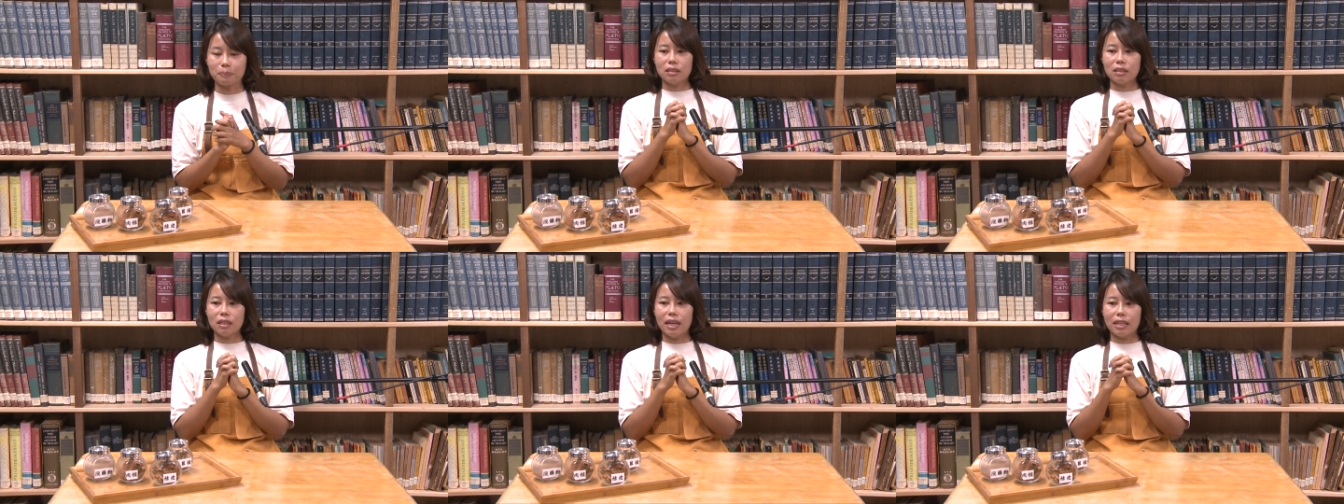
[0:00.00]

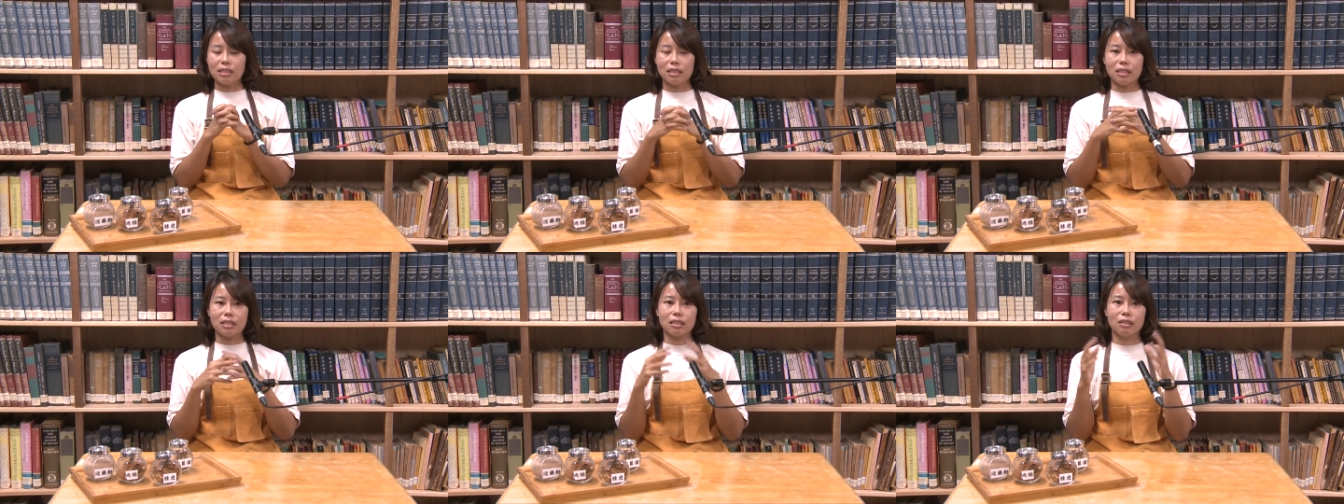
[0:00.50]
这个孩子
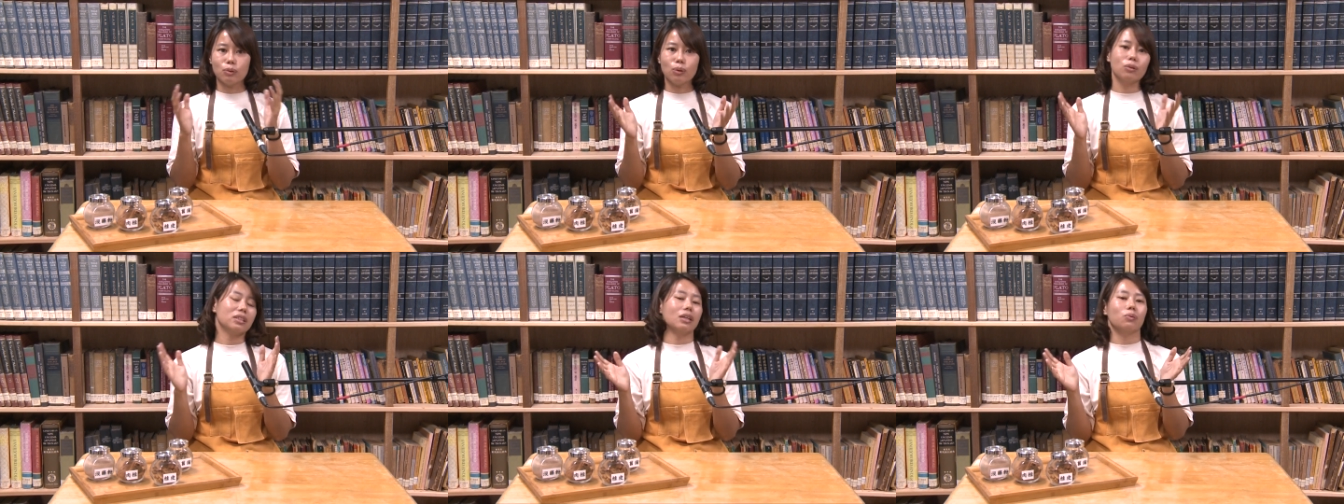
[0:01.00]
其实
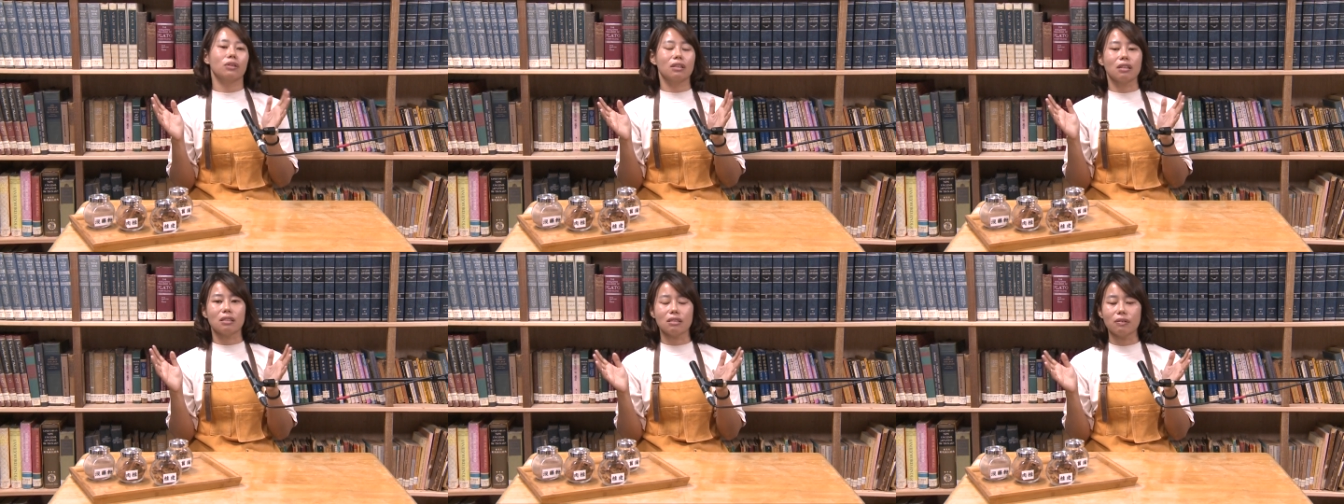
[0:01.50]
拓展我的
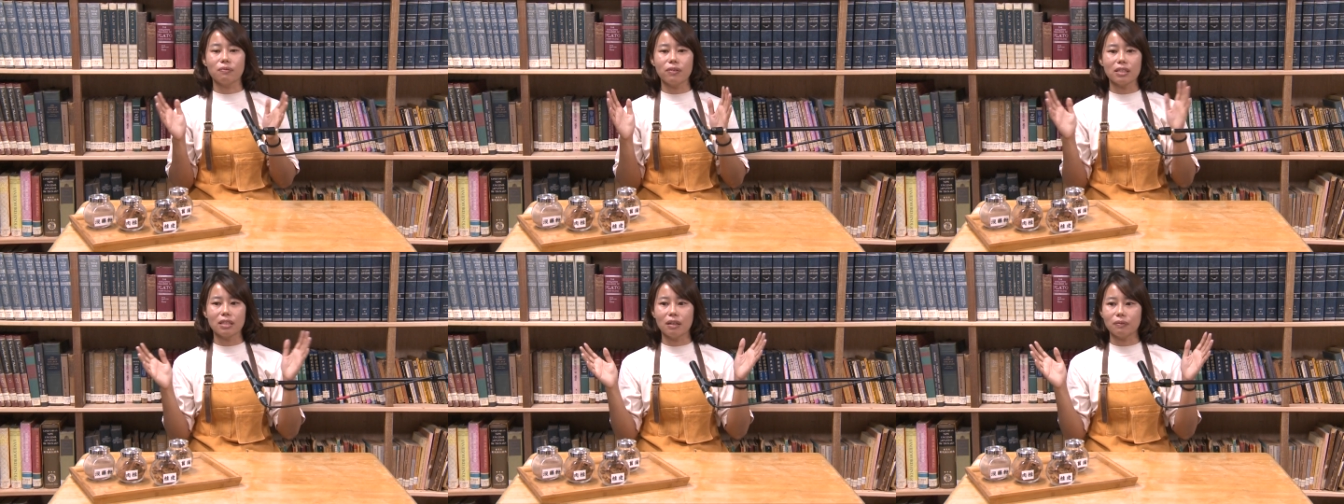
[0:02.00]
人生
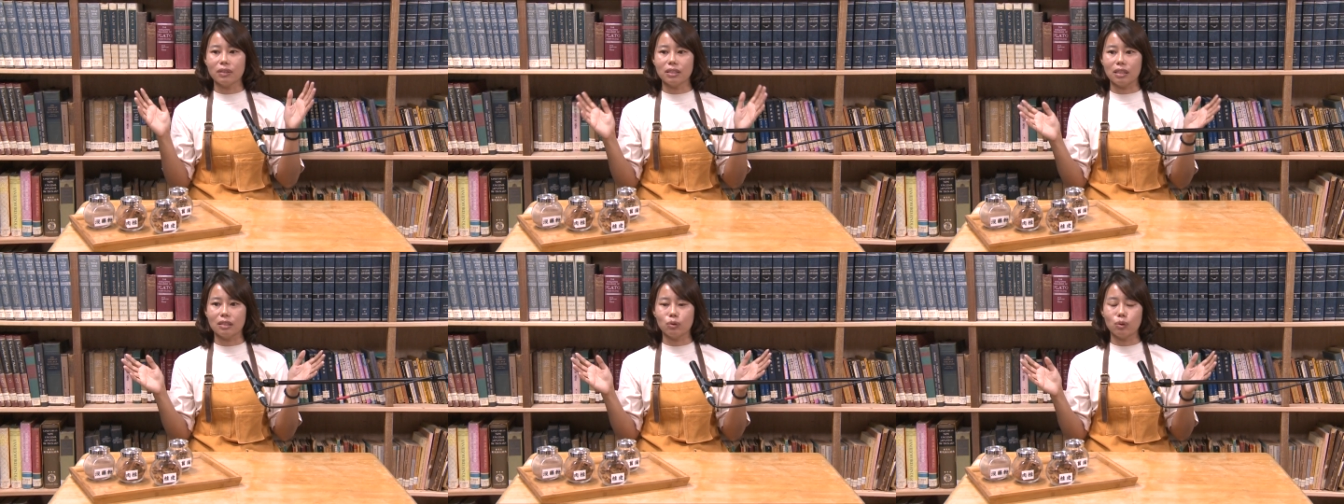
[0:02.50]
非常非
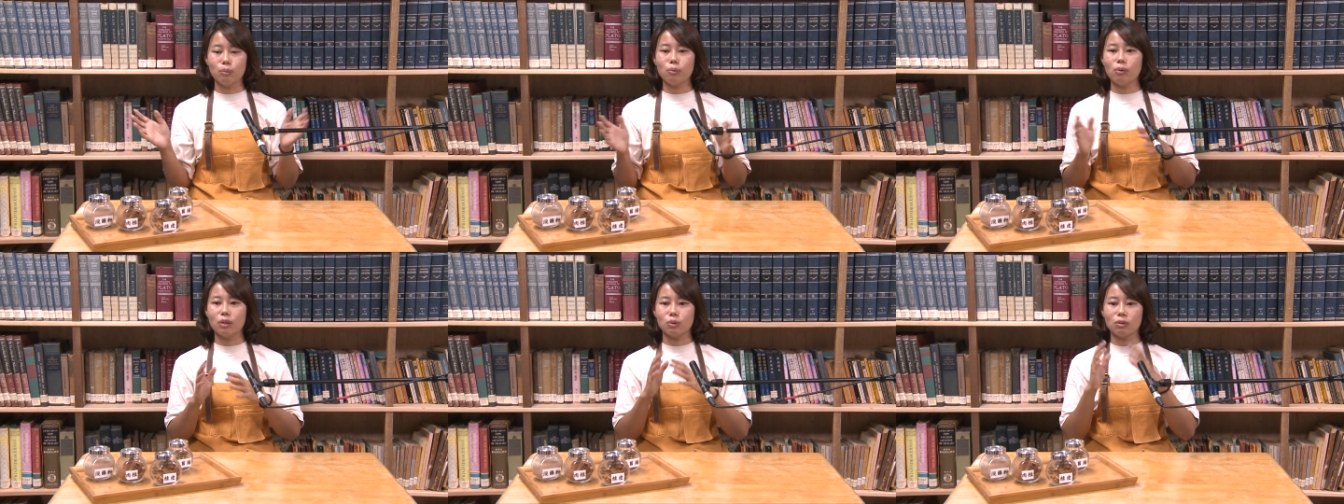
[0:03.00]
常的多，不
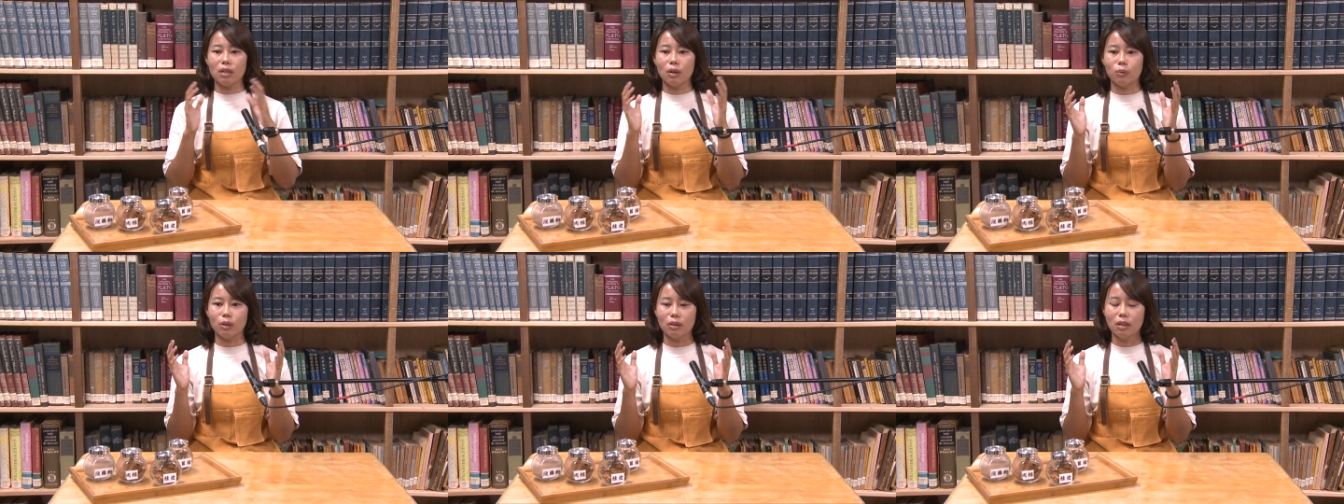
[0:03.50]
管说让
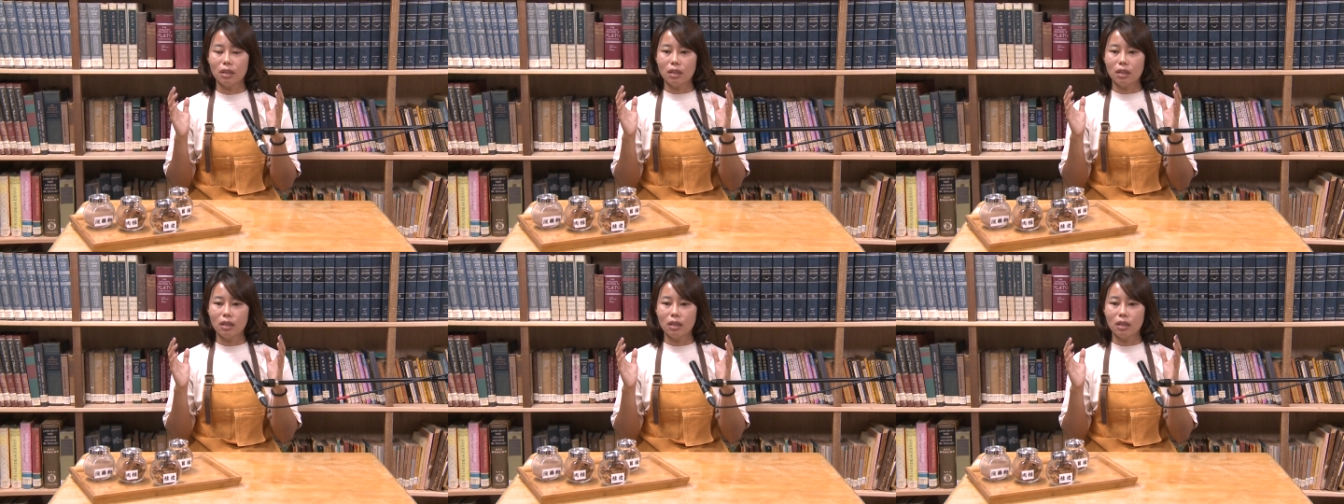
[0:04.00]
我